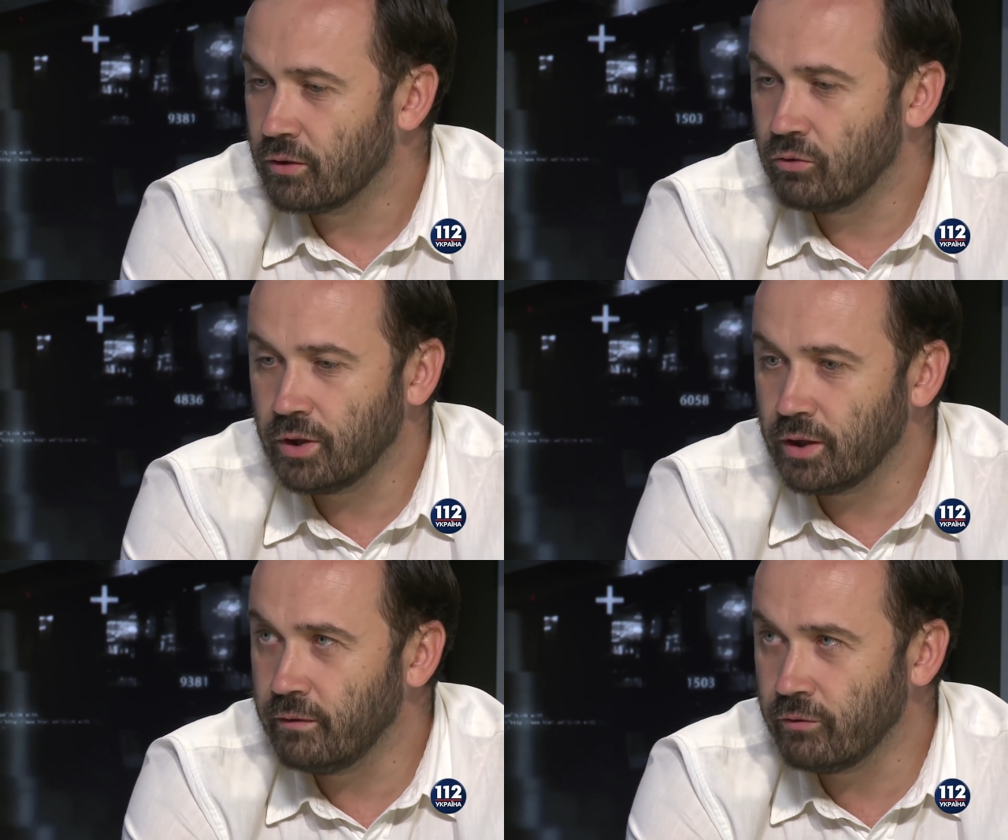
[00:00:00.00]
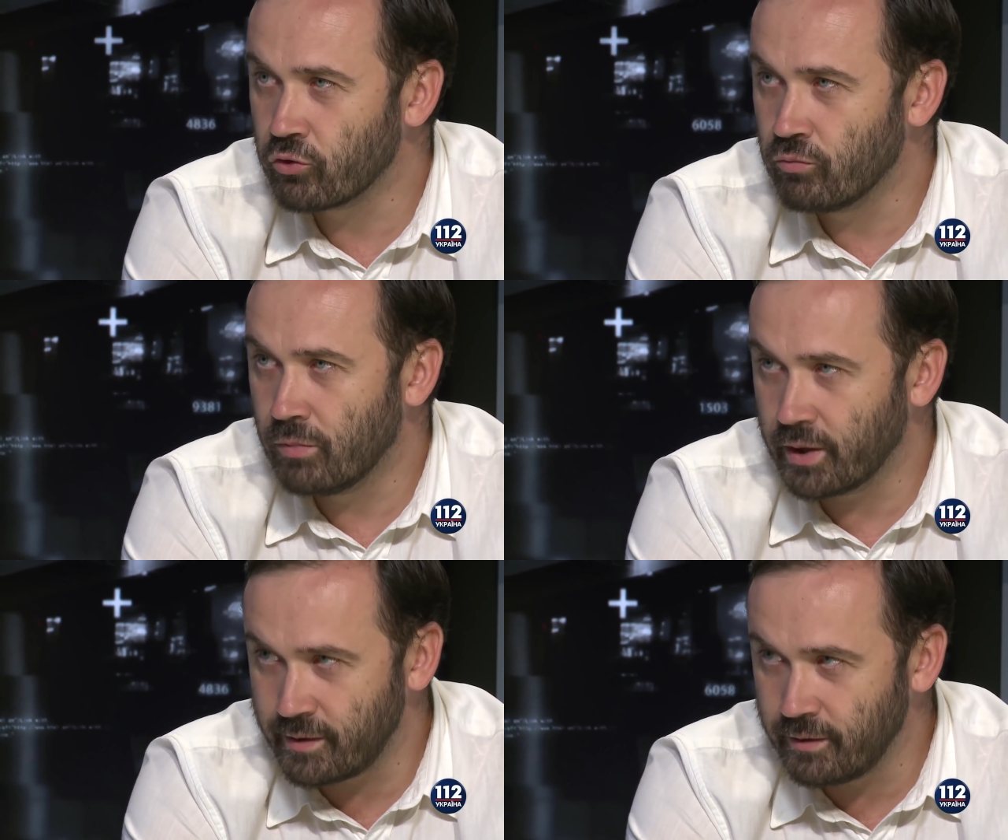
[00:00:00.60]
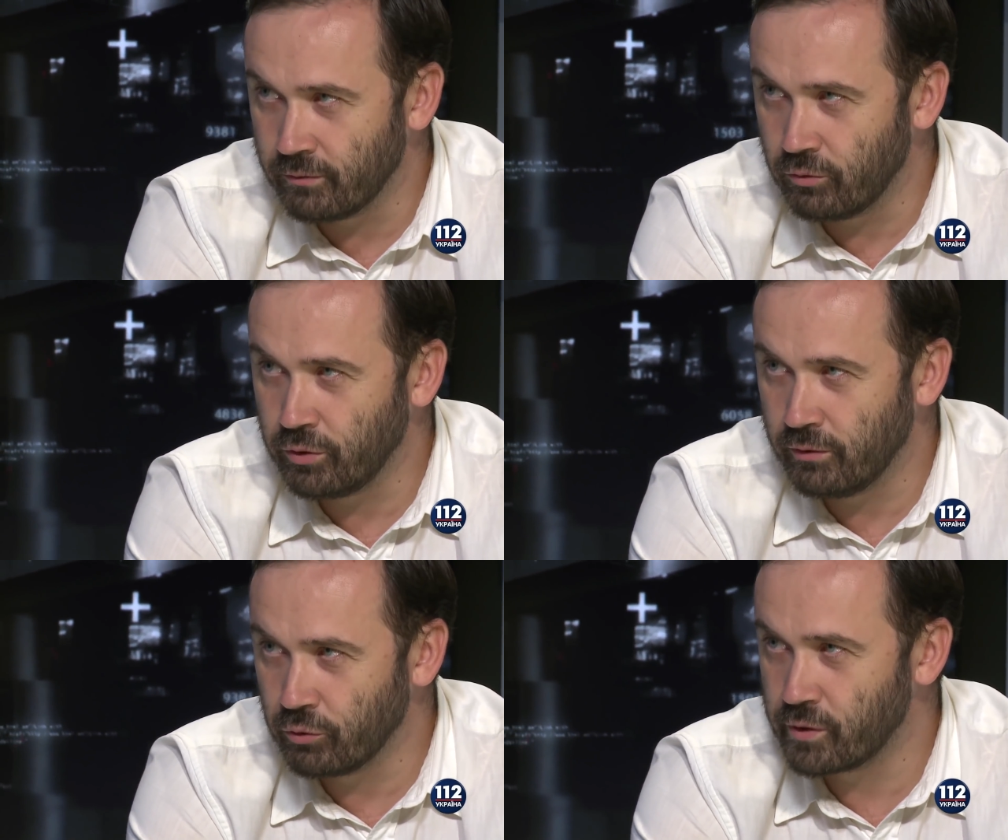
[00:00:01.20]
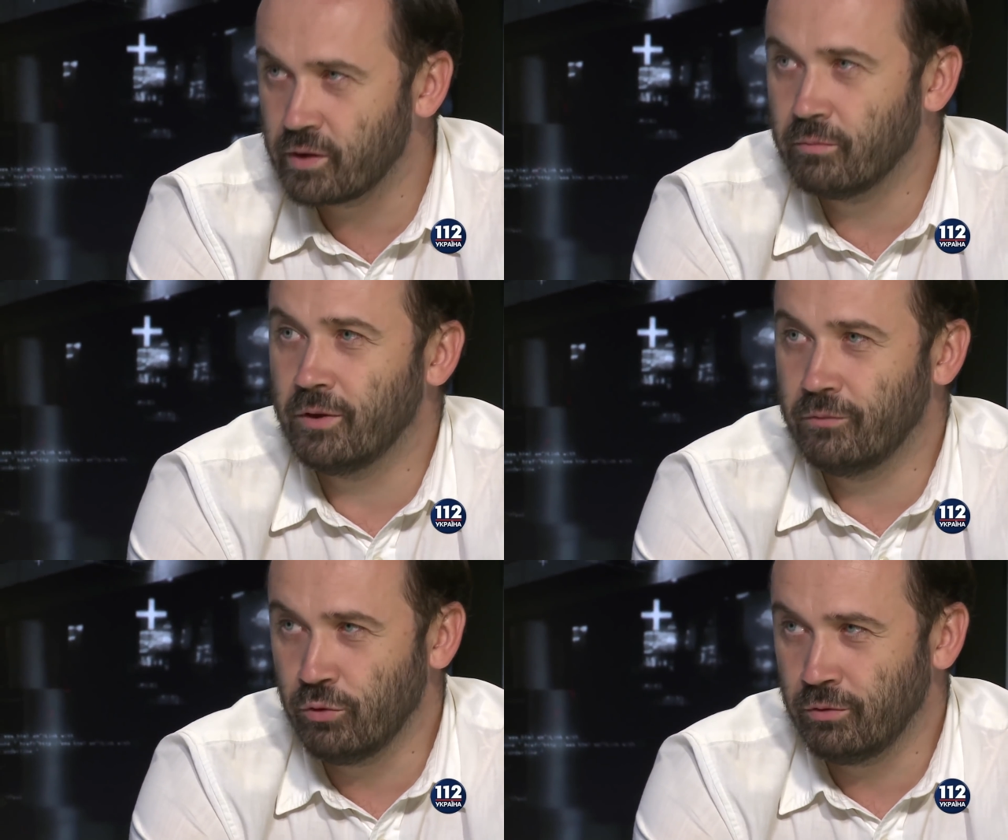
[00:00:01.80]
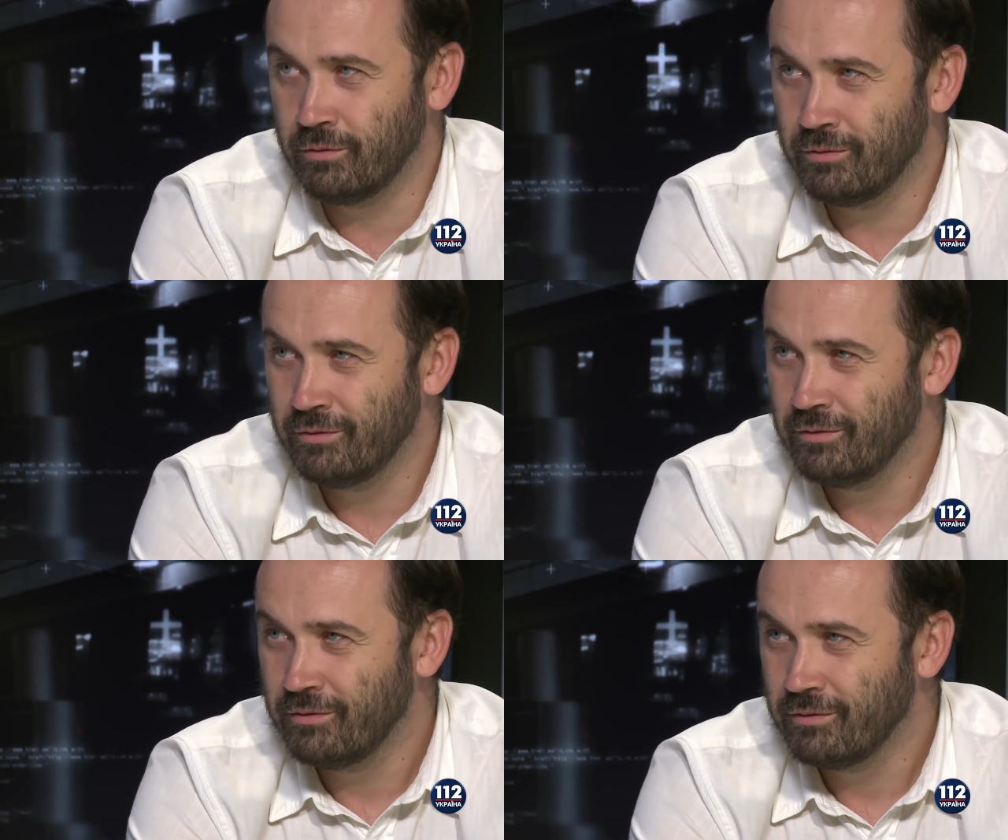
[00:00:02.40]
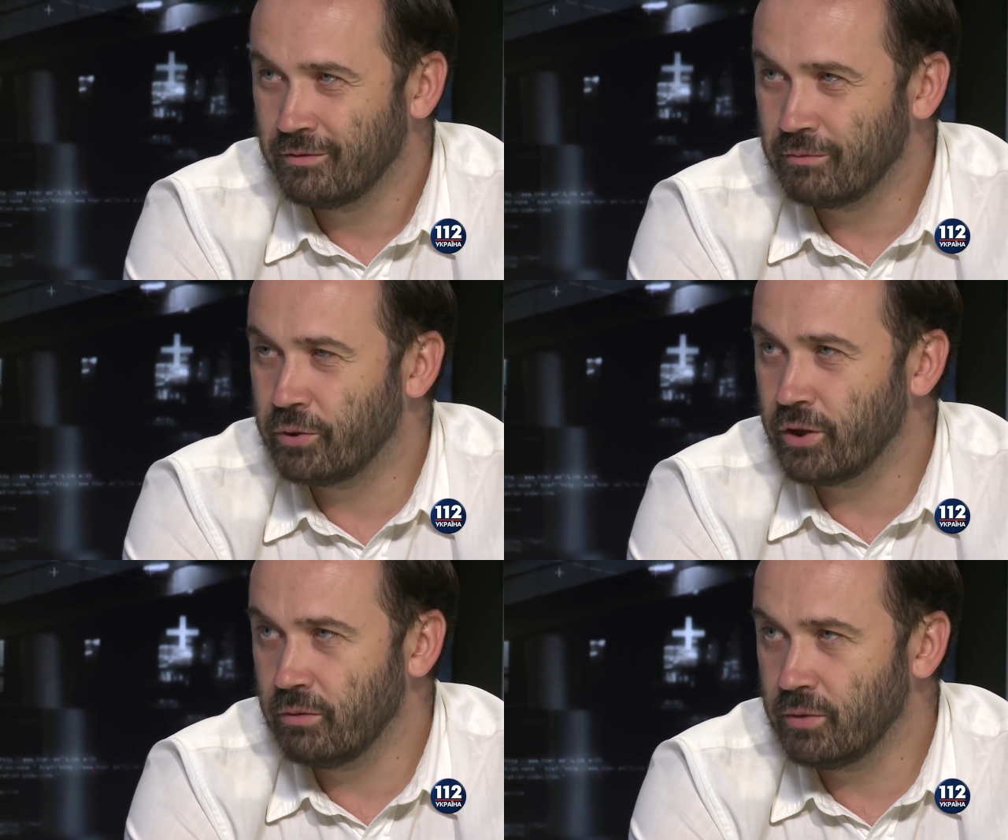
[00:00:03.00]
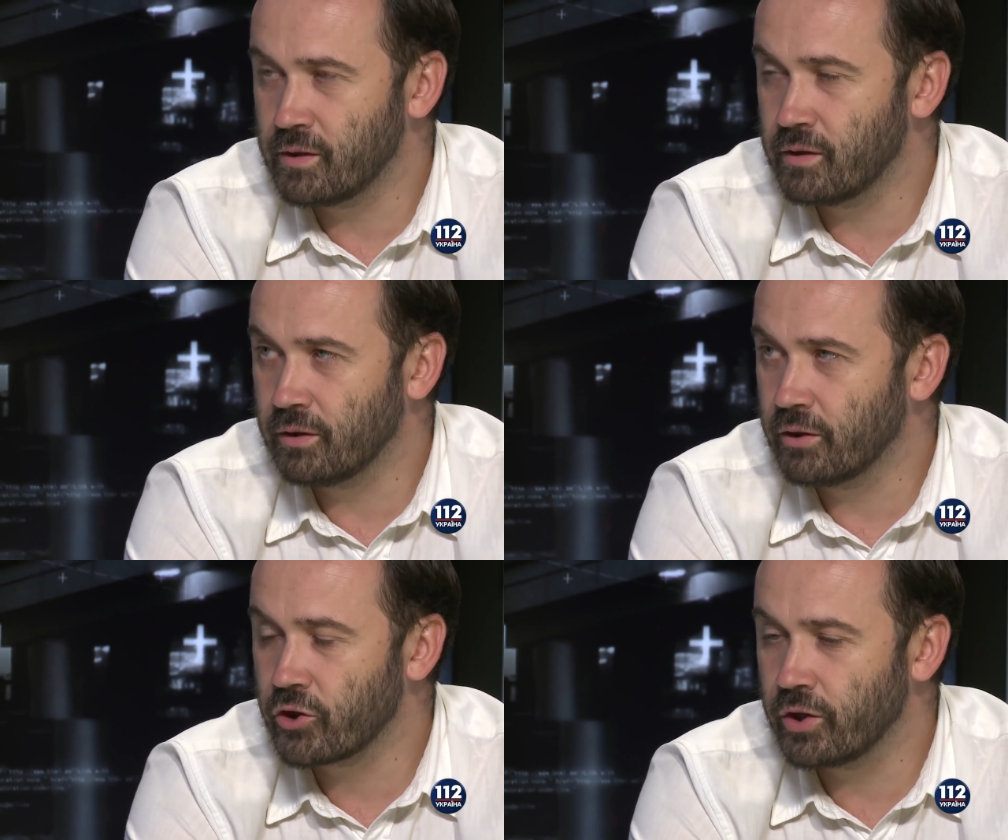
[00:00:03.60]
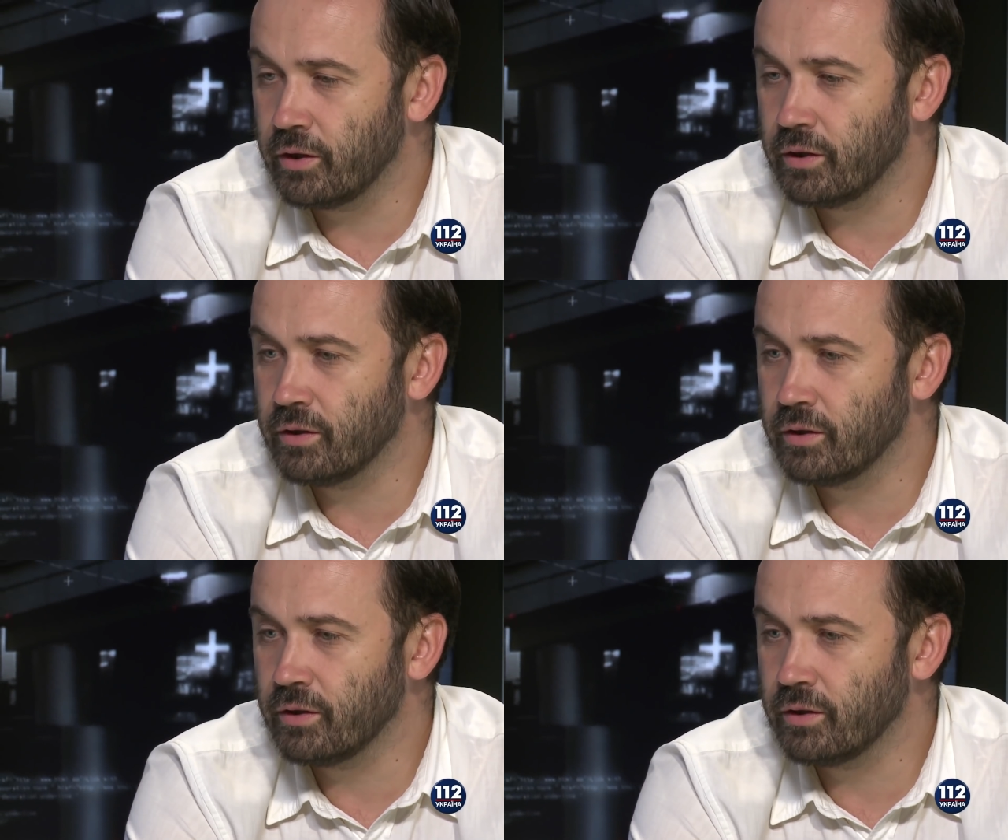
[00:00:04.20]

Но я не вижу мотива у него самого это делать. принимать это решение.